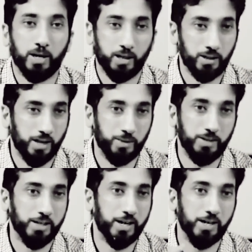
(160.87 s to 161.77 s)
পার্কিং
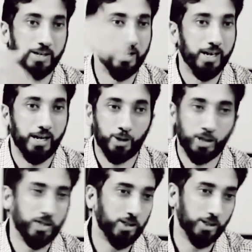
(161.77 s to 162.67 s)
লট মেরামত করা
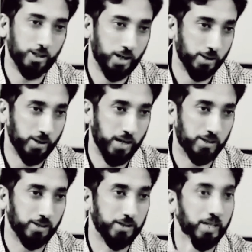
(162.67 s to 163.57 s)
কন্ট্রাক্টরদের
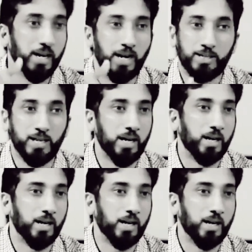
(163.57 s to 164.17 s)
সাথে কথা বলা